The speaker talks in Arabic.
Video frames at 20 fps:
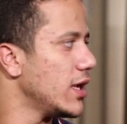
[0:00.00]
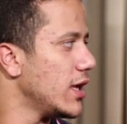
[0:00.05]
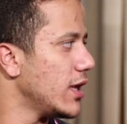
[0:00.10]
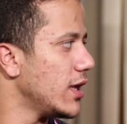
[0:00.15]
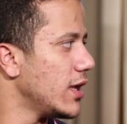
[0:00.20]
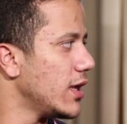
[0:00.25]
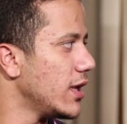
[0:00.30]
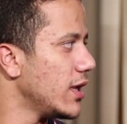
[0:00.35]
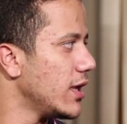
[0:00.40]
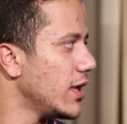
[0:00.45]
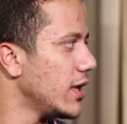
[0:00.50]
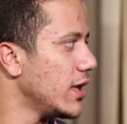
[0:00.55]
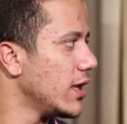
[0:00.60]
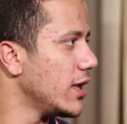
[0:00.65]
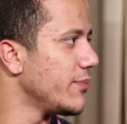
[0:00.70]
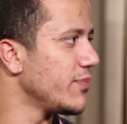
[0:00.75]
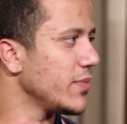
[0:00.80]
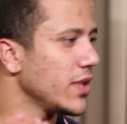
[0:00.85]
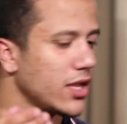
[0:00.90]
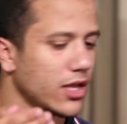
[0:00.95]

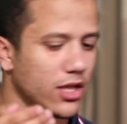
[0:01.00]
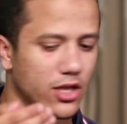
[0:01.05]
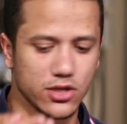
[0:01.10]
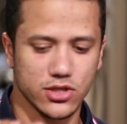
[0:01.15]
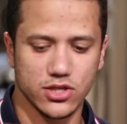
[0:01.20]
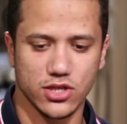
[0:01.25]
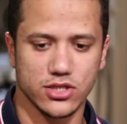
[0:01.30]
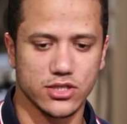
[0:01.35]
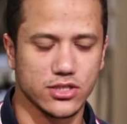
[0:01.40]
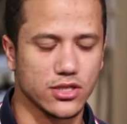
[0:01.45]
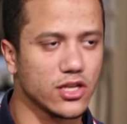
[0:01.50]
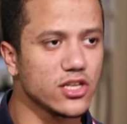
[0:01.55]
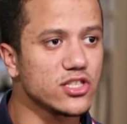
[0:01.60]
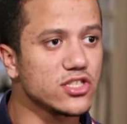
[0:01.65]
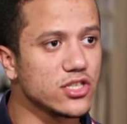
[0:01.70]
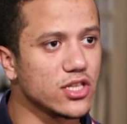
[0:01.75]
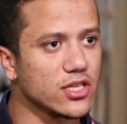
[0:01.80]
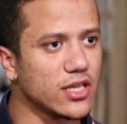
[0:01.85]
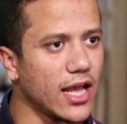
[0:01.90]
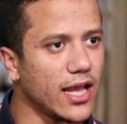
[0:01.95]
آه، قصص
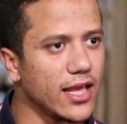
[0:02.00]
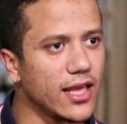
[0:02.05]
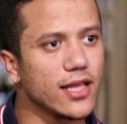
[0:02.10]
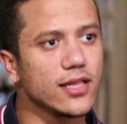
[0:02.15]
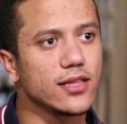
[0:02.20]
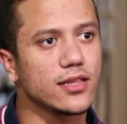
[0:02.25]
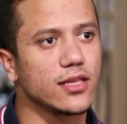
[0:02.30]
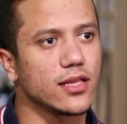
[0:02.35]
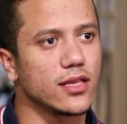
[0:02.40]
قصه حياه